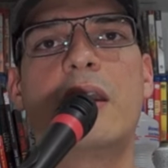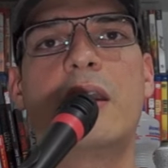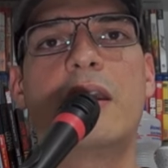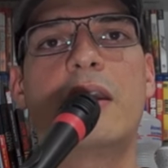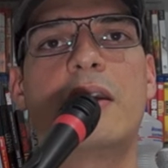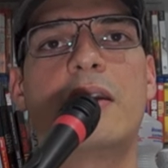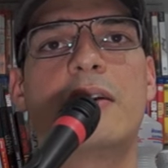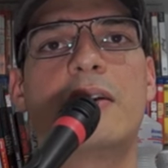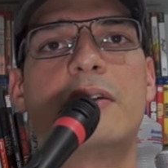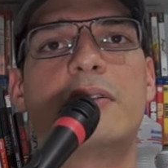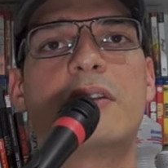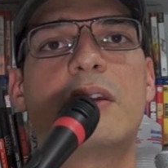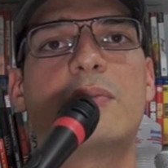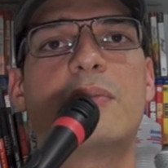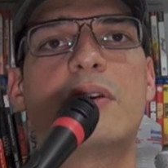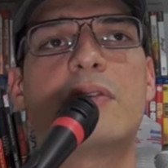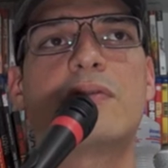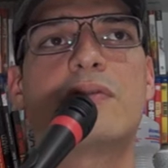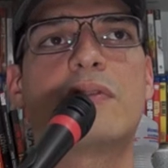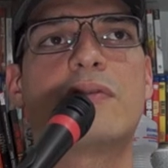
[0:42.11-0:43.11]
É, e
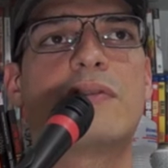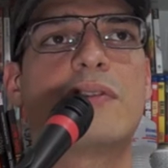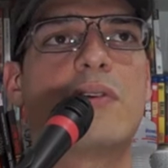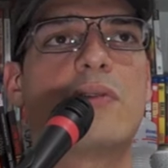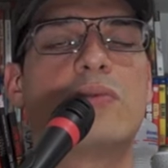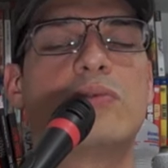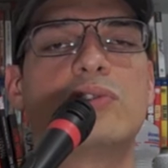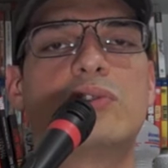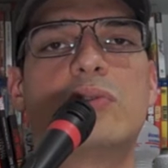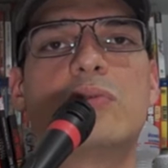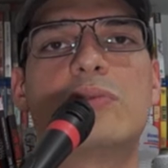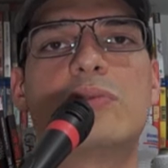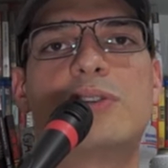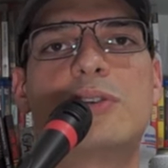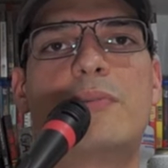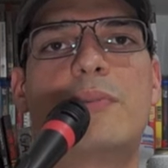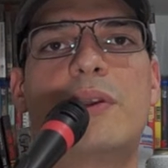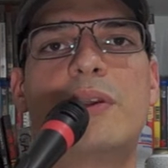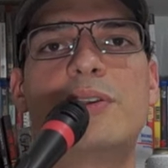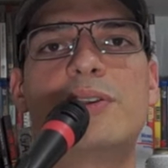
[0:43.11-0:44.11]
também eu vou ver algum jogo
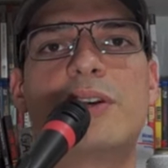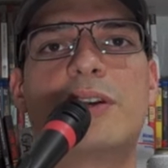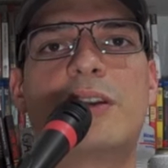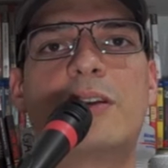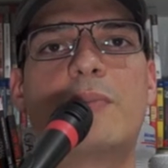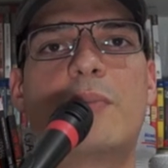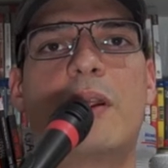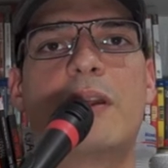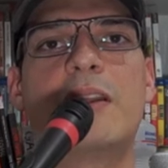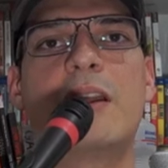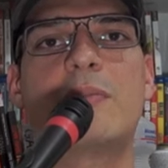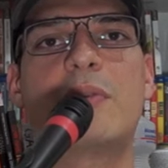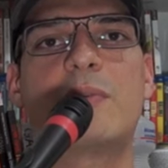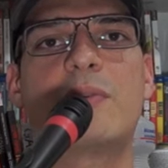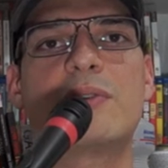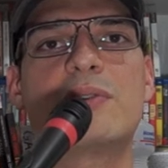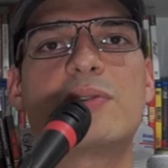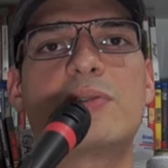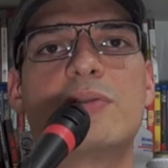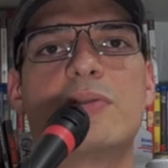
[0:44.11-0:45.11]
de brinde aqui para dar pra
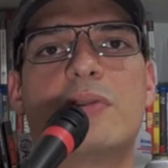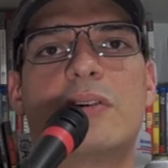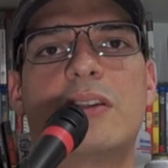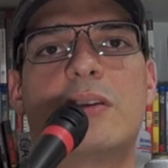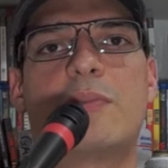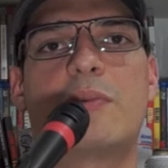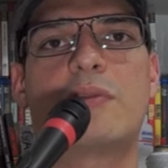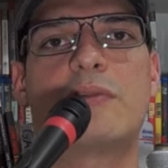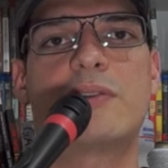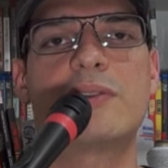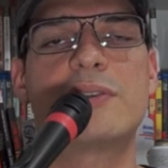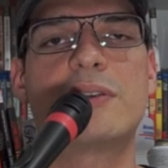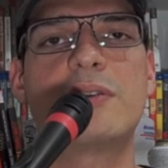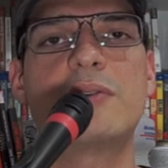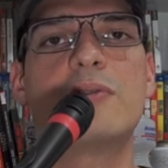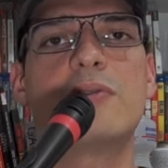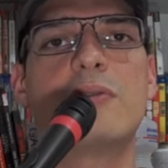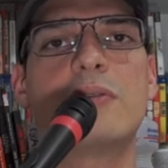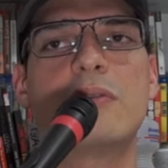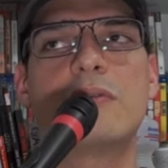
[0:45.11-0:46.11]
pessoa, né? Pro
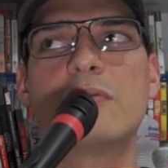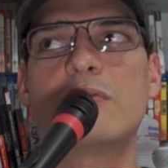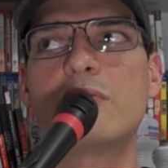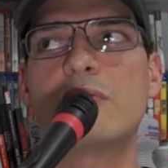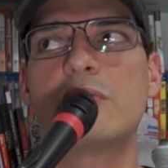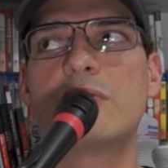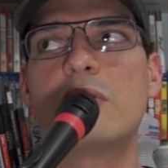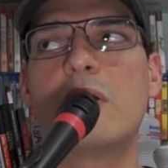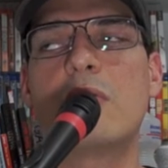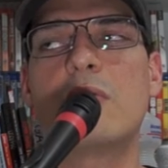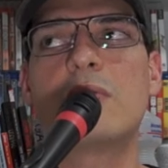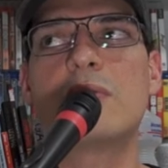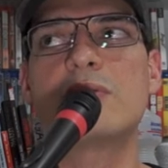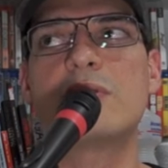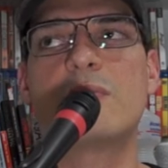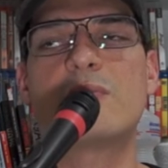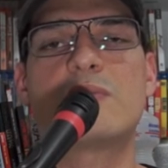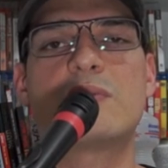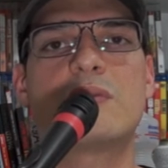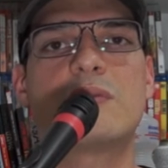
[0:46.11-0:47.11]
vencedor. Eu vou dar algumas
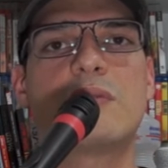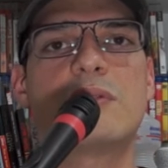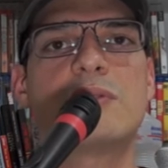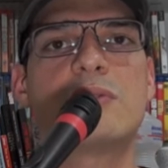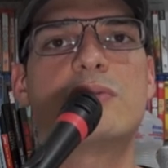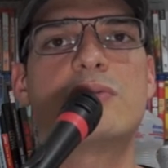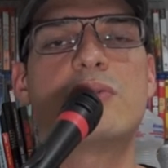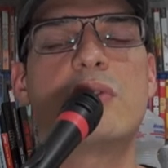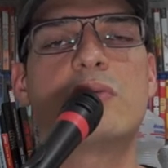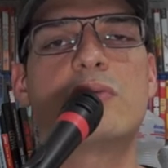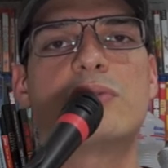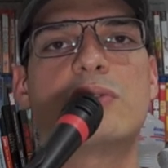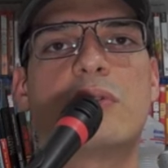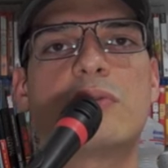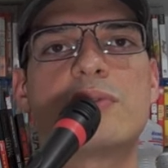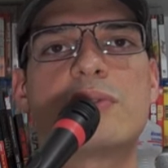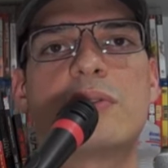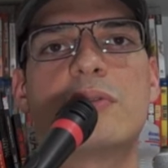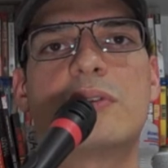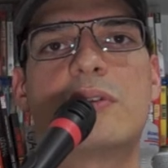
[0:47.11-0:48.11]
opções de alguns
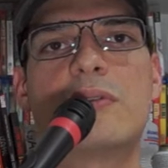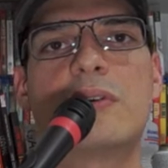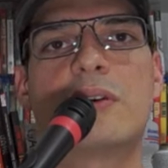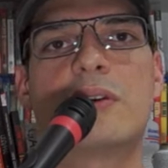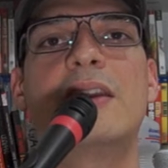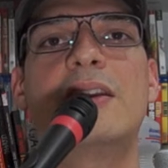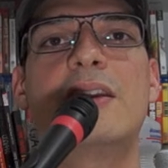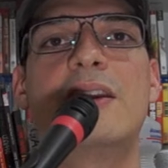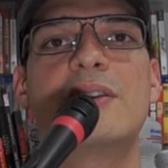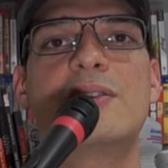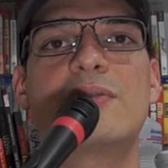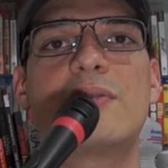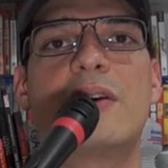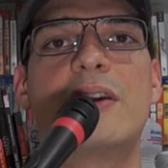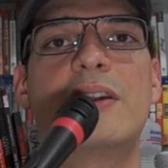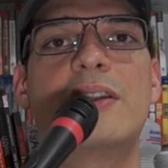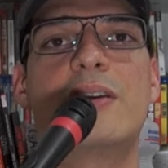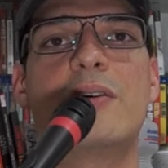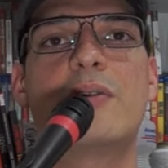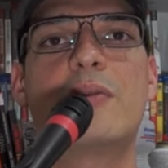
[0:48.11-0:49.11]
jogos que eu tenho aqui. E é isso
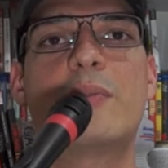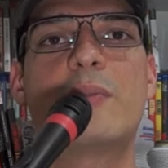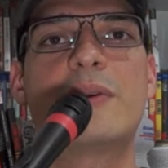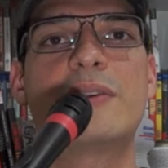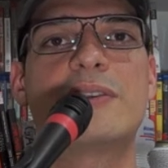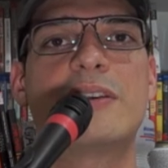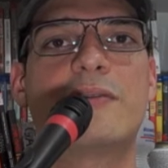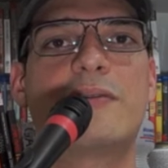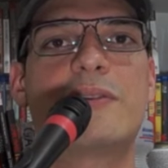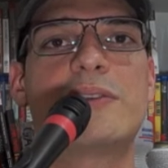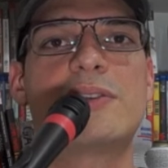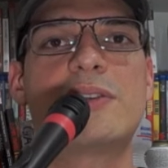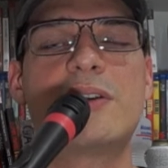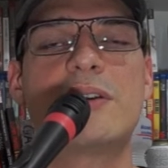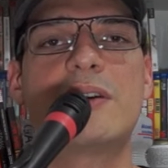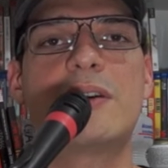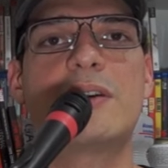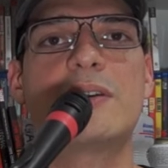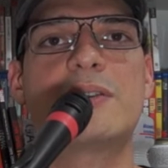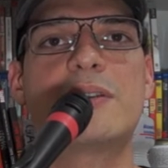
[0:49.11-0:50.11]
aí, né? Eu pensei em
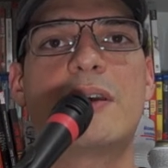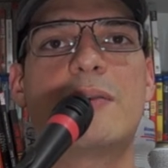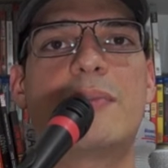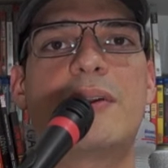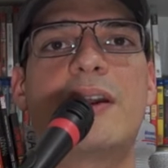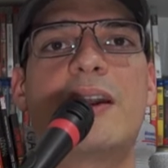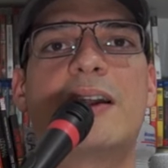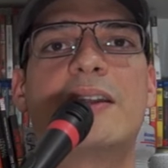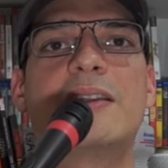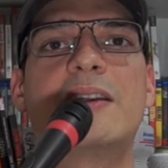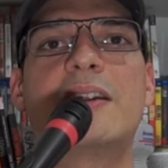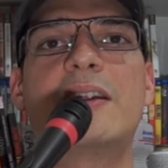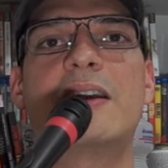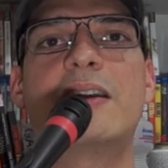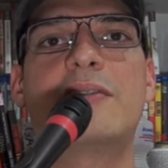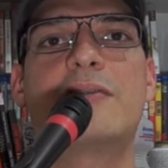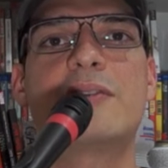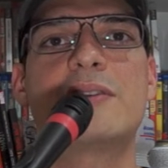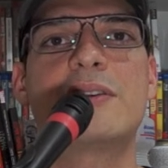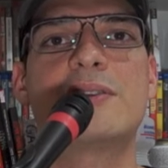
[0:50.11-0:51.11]
fazer essa brincadeira
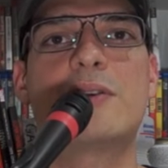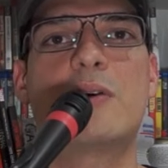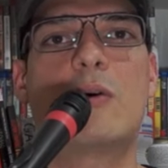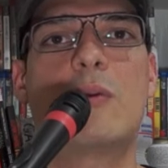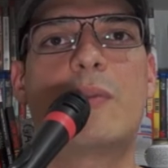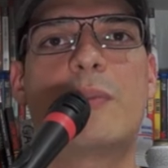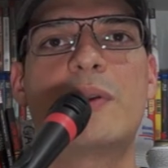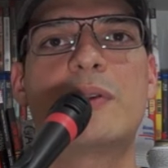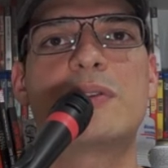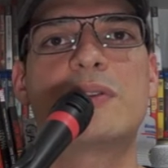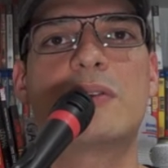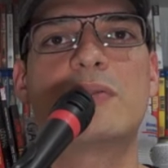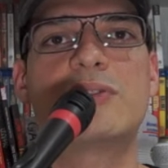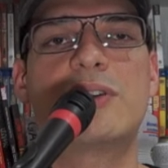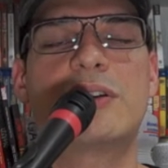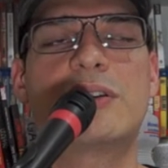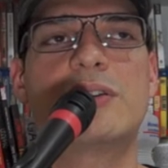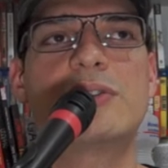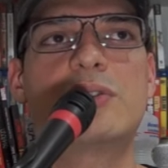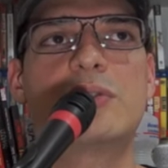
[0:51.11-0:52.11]
aí, fazer essa competição,
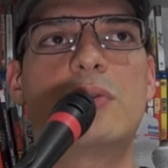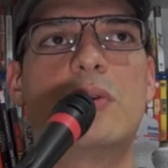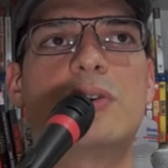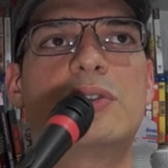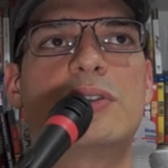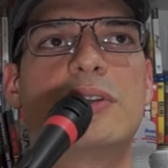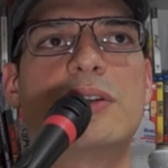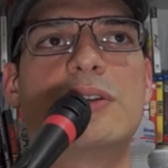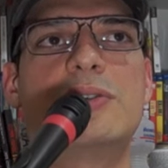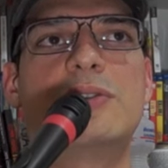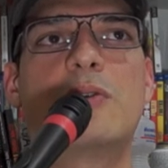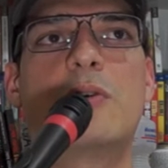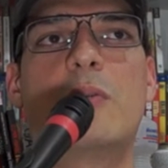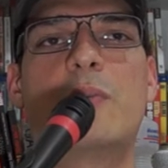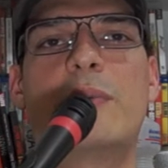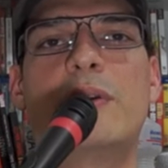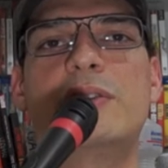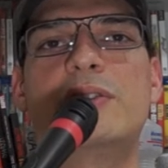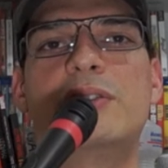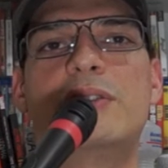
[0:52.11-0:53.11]
já que a gente gosta aí de
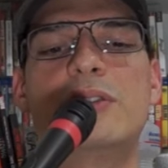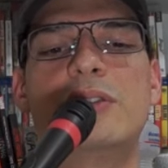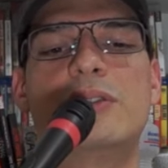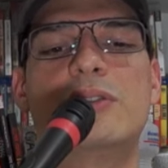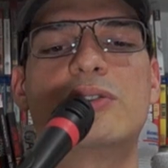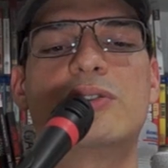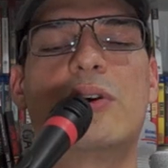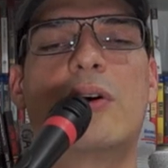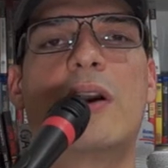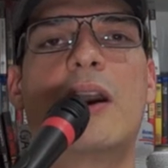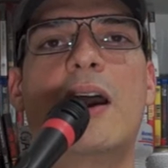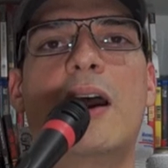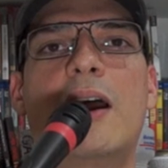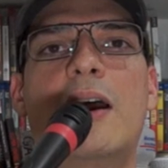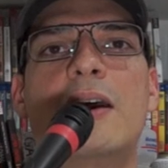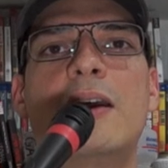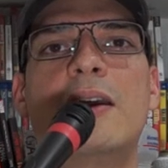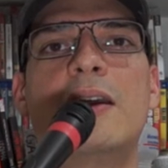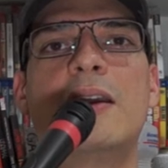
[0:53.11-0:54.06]
competir, de jogar.